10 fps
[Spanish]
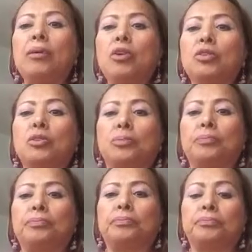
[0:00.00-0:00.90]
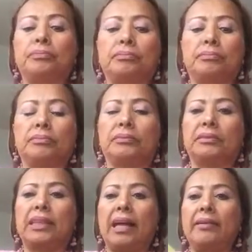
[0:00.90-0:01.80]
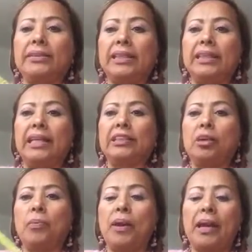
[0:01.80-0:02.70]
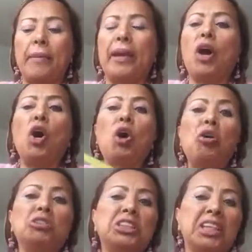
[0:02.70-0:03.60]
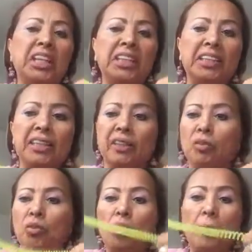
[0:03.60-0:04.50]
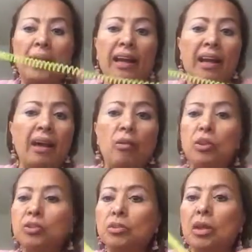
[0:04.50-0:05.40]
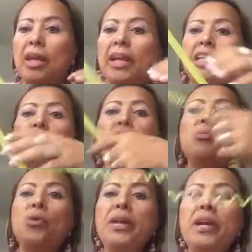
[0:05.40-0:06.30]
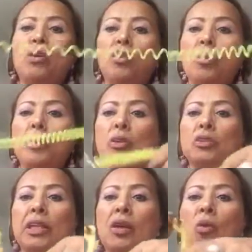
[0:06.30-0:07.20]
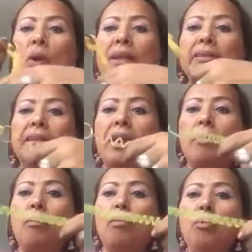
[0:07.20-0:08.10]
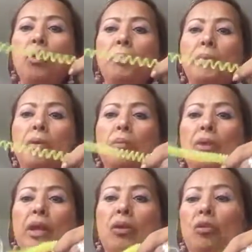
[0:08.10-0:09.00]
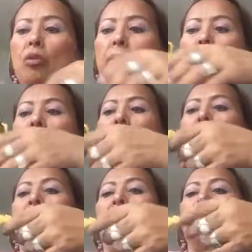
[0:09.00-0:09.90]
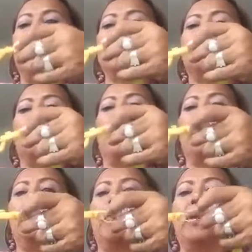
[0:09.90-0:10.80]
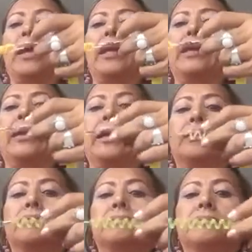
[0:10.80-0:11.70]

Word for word: de bolso cada vez que necesiten lo pueden cambiar. O si quieren tener uno para cada bolso, esto es muy económico, se encuentra muy, pero muy económico. Esto vale por ahí que